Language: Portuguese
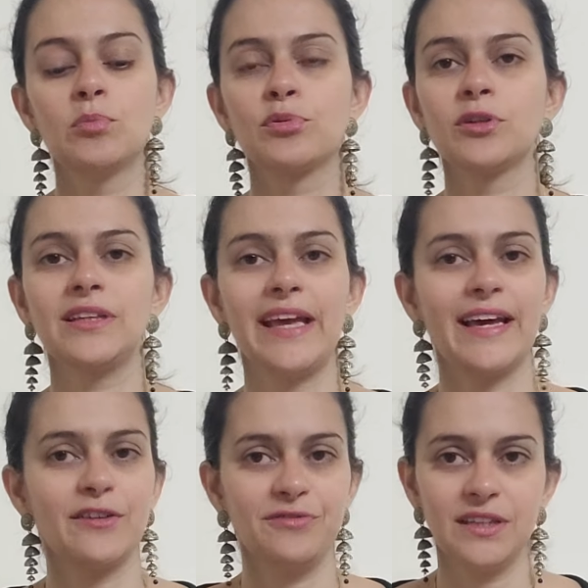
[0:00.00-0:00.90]
porque
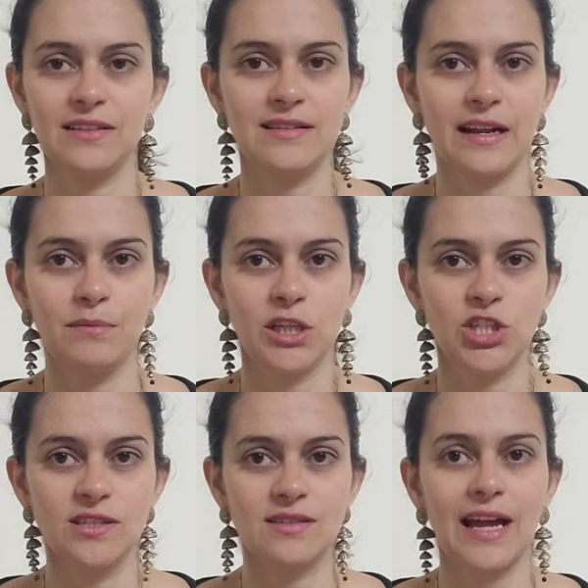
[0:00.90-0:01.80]
era
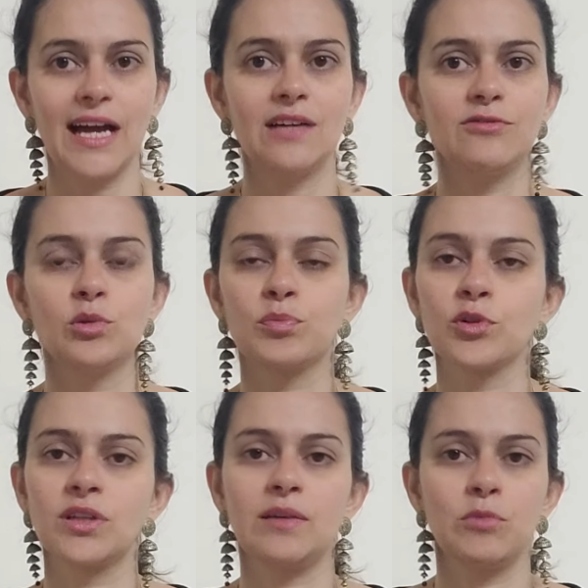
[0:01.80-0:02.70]
financeiramente estável,
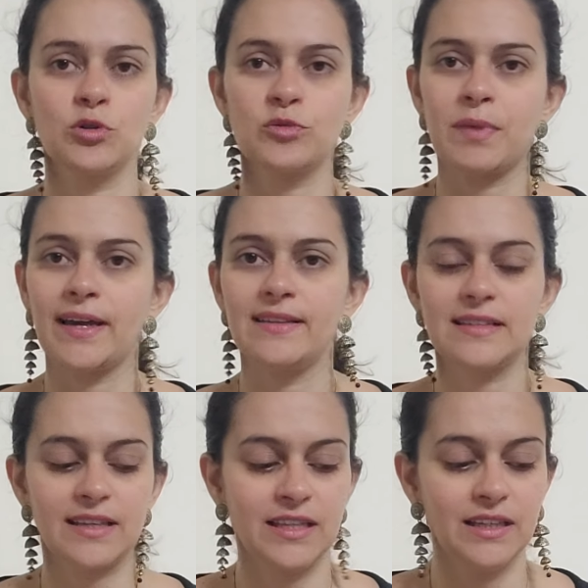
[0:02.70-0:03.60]
porque meus
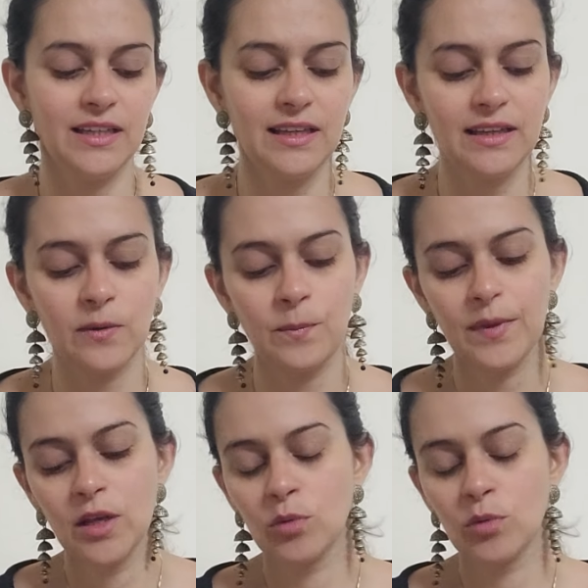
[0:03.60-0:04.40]
pais queriam,